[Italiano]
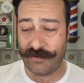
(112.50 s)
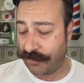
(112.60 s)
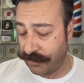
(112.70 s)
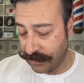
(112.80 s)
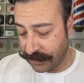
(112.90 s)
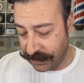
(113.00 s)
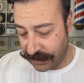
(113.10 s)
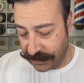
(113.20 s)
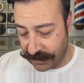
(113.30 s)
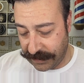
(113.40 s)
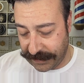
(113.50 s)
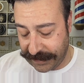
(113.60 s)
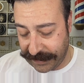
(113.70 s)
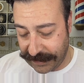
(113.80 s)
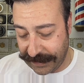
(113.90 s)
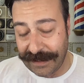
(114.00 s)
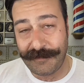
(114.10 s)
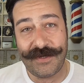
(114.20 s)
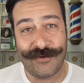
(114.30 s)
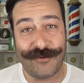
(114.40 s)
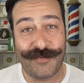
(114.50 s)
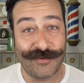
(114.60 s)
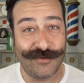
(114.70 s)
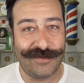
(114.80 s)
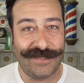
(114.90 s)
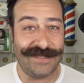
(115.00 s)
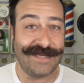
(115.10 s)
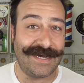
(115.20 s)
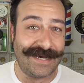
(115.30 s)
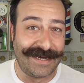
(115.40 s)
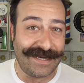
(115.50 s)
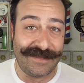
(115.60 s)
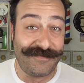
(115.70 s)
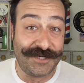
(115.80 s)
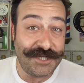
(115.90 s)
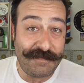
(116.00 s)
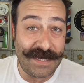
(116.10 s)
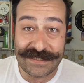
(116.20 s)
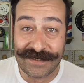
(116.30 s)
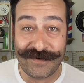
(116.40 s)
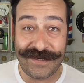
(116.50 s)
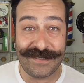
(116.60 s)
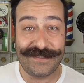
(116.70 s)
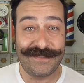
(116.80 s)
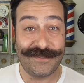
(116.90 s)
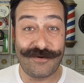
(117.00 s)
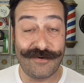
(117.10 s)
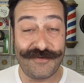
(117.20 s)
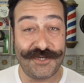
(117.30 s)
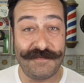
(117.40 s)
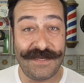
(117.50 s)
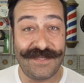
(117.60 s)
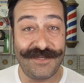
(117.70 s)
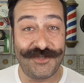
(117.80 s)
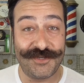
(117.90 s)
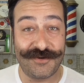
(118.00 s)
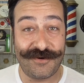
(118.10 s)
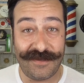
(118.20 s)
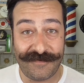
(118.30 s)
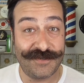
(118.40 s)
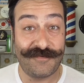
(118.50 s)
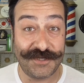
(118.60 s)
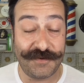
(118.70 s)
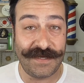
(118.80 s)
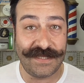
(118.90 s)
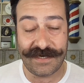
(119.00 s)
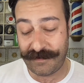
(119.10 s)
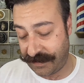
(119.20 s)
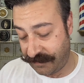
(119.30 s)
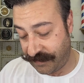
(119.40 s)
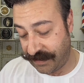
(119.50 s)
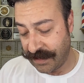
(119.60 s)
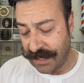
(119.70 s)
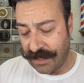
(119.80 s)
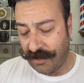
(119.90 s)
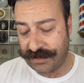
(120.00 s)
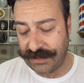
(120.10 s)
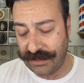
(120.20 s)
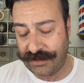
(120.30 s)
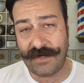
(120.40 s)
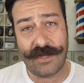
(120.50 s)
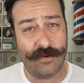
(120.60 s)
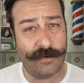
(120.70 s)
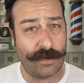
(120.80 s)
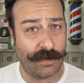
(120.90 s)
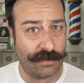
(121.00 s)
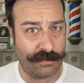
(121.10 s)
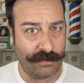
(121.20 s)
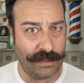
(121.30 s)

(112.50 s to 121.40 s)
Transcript: euro e, e l'abbino con prodotti da, da, fascia bassa, quelli che si trovano facilmente in giro e sono facilmente reperibili. Ho selezionato però